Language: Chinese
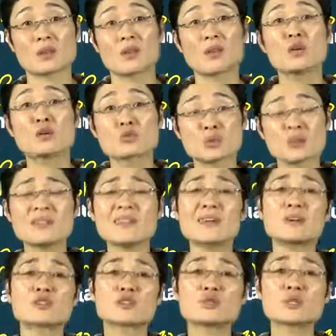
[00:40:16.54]
所以那
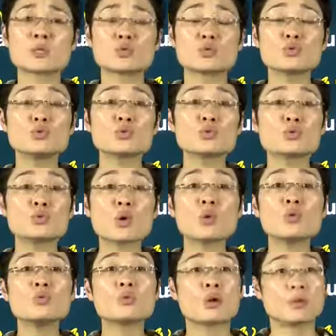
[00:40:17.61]
个时候是读书是需要
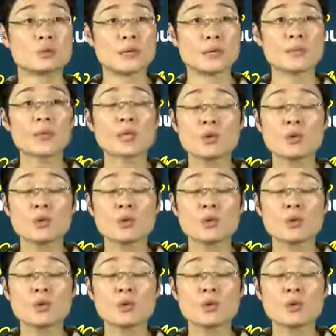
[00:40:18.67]
户口的，